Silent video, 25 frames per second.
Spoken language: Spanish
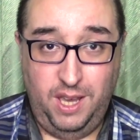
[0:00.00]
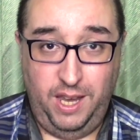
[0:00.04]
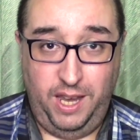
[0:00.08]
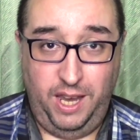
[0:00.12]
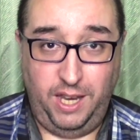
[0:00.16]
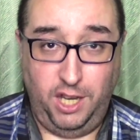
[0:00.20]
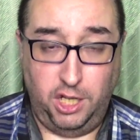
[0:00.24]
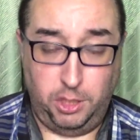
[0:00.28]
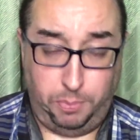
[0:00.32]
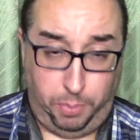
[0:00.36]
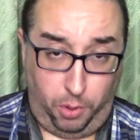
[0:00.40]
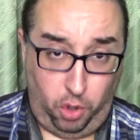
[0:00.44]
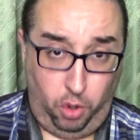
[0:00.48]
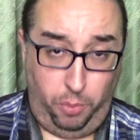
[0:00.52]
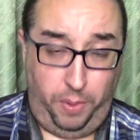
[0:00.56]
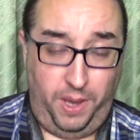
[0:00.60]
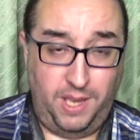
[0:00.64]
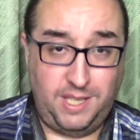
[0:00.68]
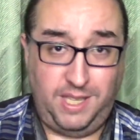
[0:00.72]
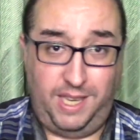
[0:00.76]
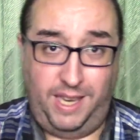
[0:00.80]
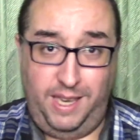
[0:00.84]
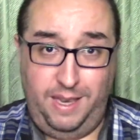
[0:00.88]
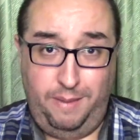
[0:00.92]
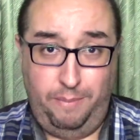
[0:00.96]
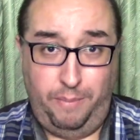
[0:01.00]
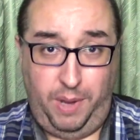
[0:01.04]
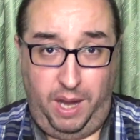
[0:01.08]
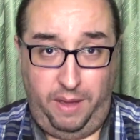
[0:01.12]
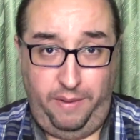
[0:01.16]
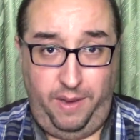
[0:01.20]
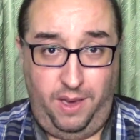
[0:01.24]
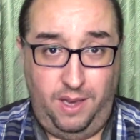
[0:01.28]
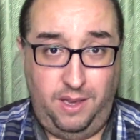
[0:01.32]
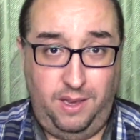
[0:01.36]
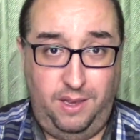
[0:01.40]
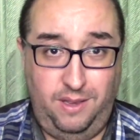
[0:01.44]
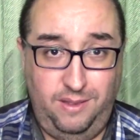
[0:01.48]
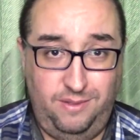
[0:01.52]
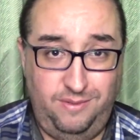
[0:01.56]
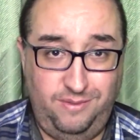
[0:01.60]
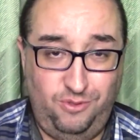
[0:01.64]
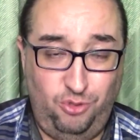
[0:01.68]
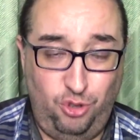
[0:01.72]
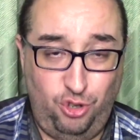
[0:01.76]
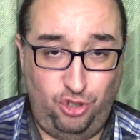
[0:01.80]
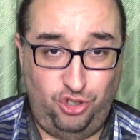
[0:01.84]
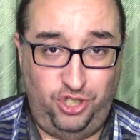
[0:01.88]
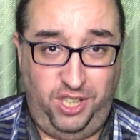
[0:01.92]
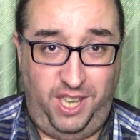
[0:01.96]
Eh, no os preocupéis que en breve,
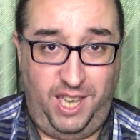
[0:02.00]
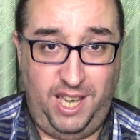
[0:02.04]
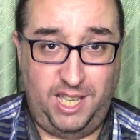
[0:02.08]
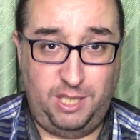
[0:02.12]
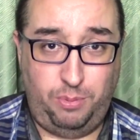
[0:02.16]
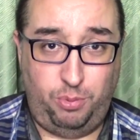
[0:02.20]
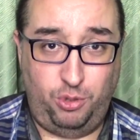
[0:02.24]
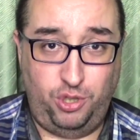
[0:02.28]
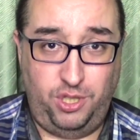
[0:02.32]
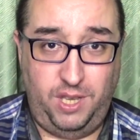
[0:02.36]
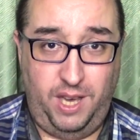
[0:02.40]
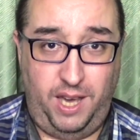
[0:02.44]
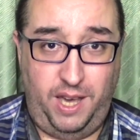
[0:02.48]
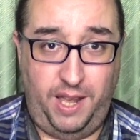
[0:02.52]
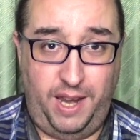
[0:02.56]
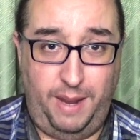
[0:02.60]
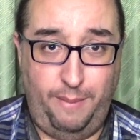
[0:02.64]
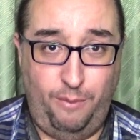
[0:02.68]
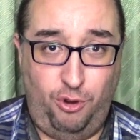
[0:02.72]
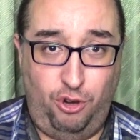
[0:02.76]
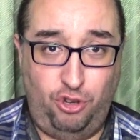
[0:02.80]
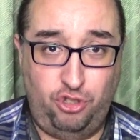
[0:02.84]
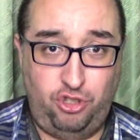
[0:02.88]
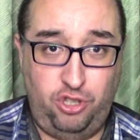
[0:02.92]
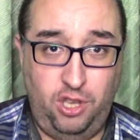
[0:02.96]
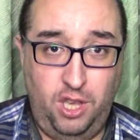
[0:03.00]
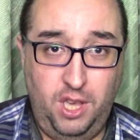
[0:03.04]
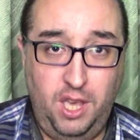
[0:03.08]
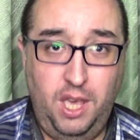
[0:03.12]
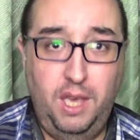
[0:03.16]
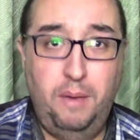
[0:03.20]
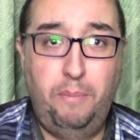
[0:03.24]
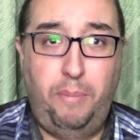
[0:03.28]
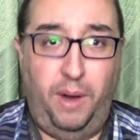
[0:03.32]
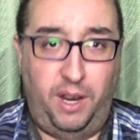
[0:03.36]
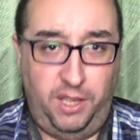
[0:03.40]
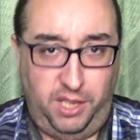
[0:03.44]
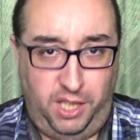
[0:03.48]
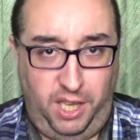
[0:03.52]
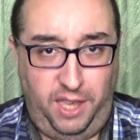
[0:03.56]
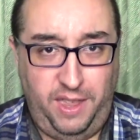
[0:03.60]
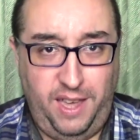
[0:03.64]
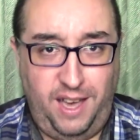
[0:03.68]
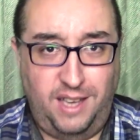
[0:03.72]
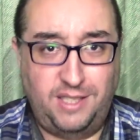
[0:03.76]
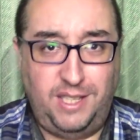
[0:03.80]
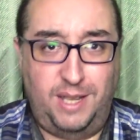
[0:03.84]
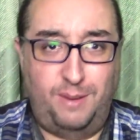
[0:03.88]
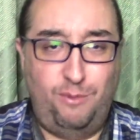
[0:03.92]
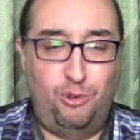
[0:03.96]
en unos días, pues ya haremos
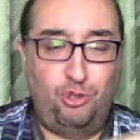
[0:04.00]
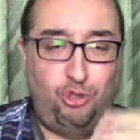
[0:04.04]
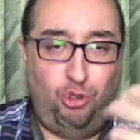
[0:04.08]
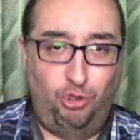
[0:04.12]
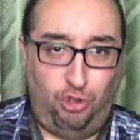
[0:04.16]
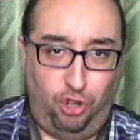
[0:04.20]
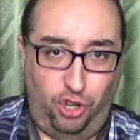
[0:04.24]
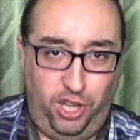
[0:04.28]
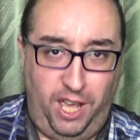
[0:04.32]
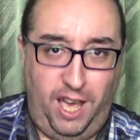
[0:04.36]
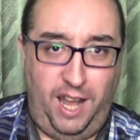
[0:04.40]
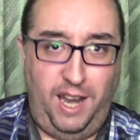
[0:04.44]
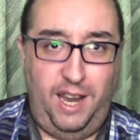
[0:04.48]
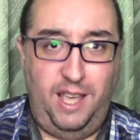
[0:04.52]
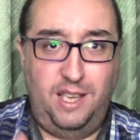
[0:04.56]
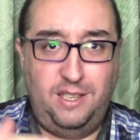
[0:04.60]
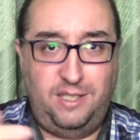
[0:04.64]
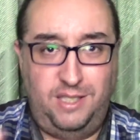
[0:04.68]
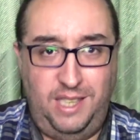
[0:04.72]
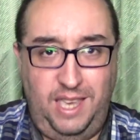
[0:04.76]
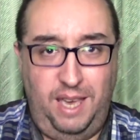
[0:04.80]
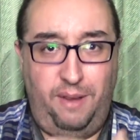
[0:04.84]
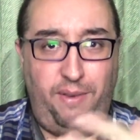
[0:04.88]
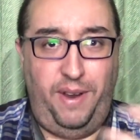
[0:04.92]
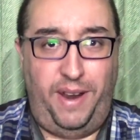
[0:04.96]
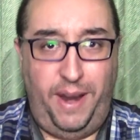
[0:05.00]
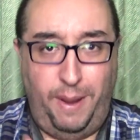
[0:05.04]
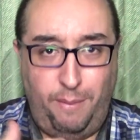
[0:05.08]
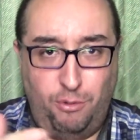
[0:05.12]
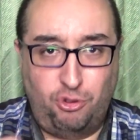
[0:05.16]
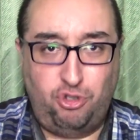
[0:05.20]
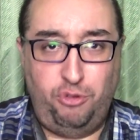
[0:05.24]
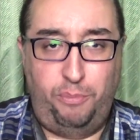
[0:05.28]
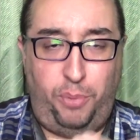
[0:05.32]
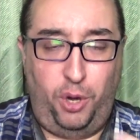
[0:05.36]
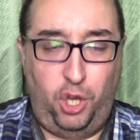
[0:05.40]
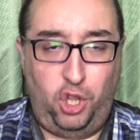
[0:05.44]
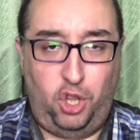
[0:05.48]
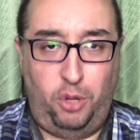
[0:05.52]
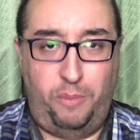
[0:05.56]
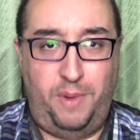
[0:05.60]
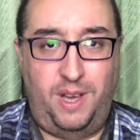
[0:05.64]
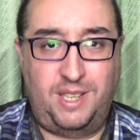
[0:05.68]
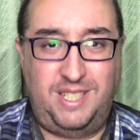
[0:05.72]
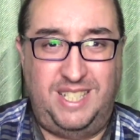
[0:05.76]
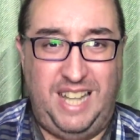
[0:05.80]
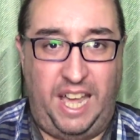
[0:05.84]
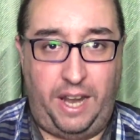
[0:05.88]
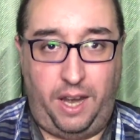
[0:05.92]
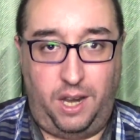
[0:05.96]
partidas, haremos tutoriales y hablaremos un poquito
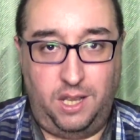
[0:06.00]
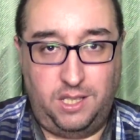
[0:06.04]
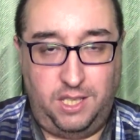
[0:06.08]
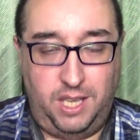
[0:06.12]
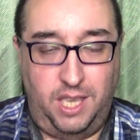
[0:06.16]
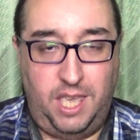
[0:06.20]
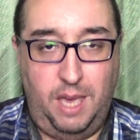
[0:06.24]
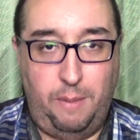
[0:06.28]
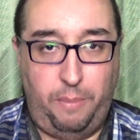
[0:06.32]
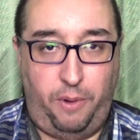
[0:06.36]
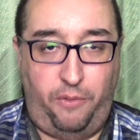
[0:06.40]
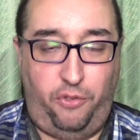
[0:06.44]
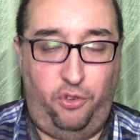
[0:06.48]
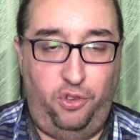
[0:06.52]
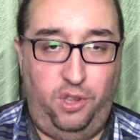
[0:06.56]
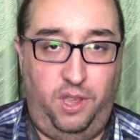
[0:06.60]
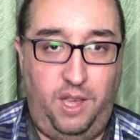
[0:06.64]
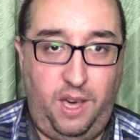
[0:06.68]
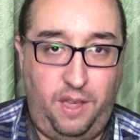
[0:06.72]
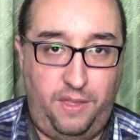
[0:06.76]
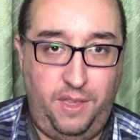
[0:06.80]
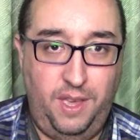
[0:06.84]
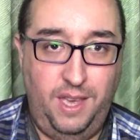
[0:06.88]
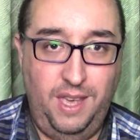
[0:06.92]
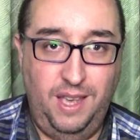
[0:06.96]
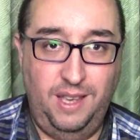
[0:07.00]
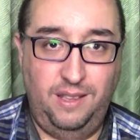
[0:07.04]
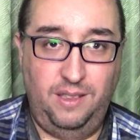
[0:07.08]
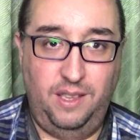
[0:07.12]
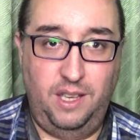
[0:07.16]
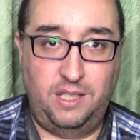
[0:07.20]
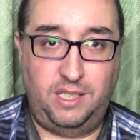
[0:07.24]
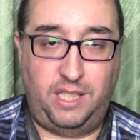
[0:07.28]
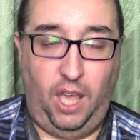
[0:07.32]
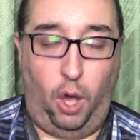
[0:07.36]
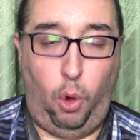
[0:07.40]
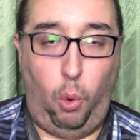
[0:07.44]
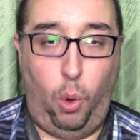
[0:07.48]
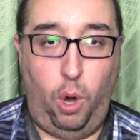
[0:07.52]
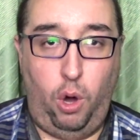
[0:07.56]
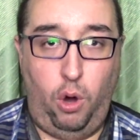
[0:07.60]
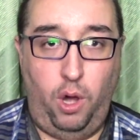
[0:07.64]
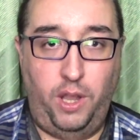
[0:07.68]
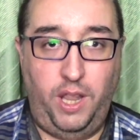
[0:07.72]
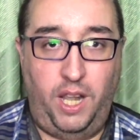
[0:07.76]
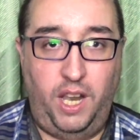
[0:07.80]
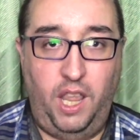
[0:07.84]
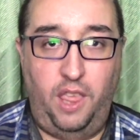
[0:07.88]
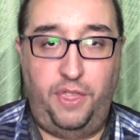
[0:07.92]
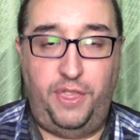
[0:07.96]
más la reseña en profundidad de este
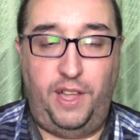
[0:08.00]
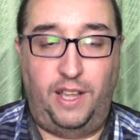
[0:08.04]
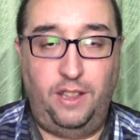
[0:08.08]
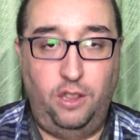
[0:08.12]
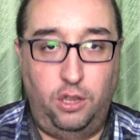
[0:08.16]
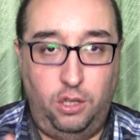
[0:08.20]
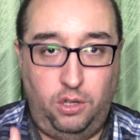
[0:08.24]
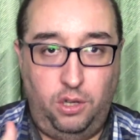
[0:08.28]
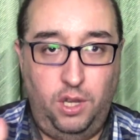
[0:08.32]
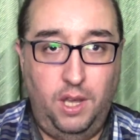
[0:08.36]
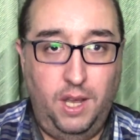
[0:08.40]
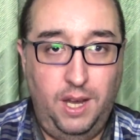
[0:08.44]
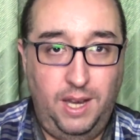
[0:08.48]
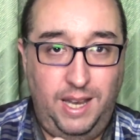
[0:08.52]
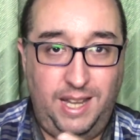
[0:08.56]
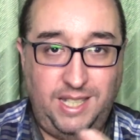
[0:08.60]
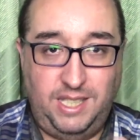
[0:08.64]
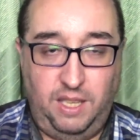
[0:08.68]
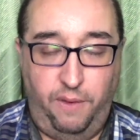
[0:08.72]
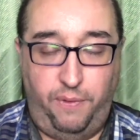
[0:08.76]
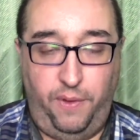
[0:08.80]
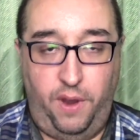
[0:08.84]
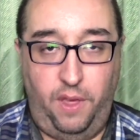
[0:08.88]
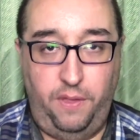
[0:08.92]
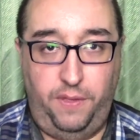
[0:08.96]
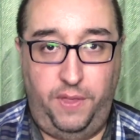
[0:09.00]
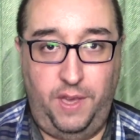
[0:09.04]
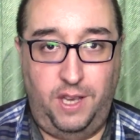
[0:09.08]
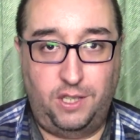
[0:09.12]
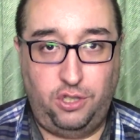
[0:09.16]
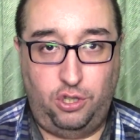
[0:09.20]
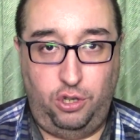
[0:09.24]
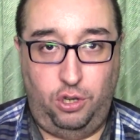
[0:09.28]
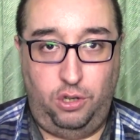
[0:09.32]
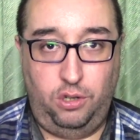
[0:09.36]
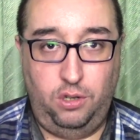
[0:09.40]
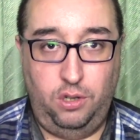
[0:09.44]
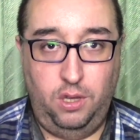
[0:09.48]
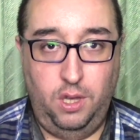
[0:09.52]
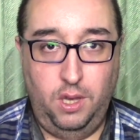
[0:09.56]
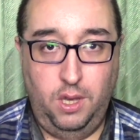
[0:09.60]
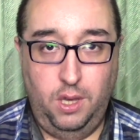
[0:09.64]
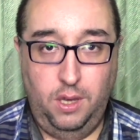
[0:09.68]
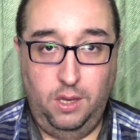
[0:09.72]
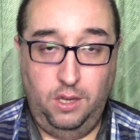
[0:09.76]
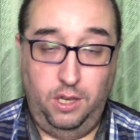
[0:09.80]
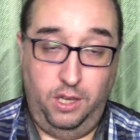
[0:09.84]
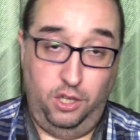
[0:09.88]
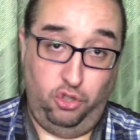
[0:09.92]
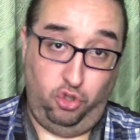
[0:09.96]
juego, analizando las diferencias con
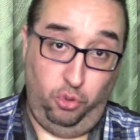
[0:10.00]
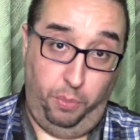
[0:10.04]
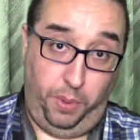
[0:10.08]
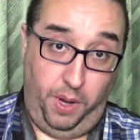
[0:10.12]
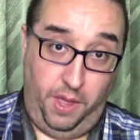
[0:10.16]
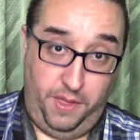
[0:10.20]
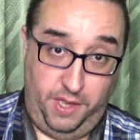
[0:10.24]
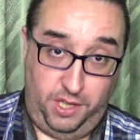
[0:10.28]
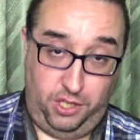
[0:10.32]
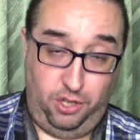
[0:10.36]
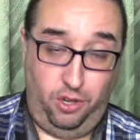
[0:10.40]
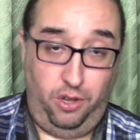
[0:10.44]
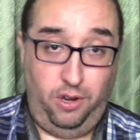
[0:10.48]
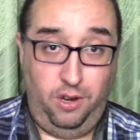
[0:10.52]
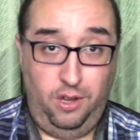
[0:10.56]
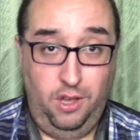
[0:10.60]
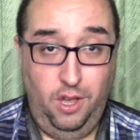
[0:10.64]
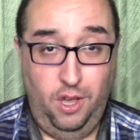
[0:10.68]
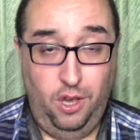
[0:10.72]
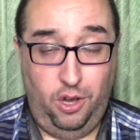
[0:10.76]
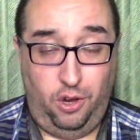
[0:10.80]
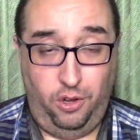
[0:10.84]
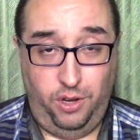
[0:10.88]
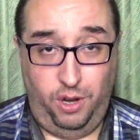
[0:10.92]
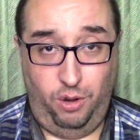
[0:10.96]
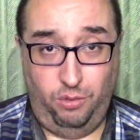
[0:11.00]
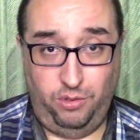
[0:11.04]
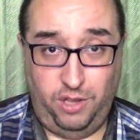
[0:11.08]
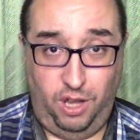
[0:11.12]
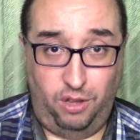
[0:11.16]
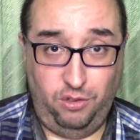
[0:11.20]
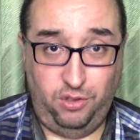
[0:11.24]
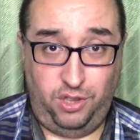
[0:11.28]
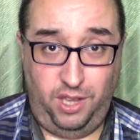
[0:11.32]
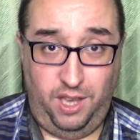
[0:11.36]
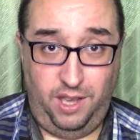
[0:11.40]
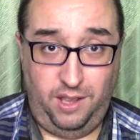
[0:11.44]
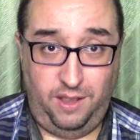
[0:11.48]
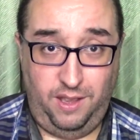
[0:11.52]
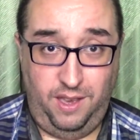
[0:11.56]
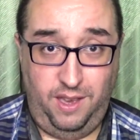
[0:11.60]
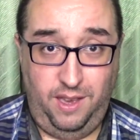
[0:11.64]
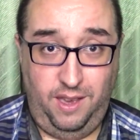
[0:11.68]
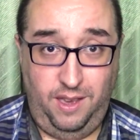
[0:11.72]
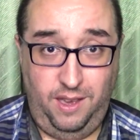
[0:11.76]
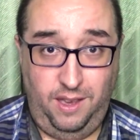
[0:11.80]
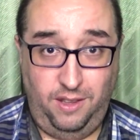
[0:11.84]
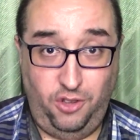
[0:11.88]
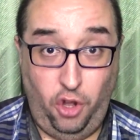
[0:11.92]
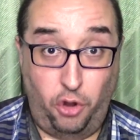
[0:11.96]
eh, su predecesor, con el Undaunted
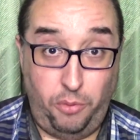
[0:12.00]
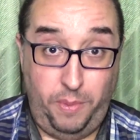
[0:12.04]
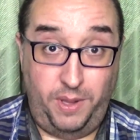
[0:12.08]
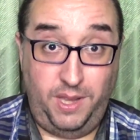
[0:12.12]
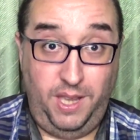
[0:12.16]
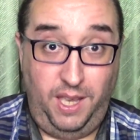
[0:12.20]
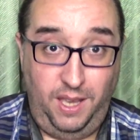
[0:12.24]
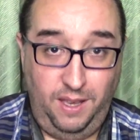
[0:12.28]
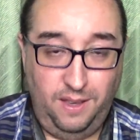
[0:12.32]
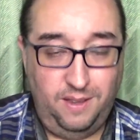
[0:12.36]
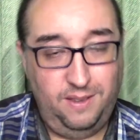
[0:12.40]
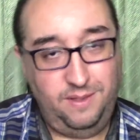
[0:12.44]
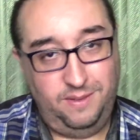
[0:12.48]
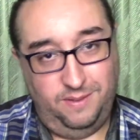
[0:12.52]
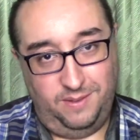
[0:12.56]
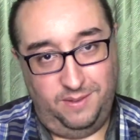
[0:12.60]
eh, Normandy.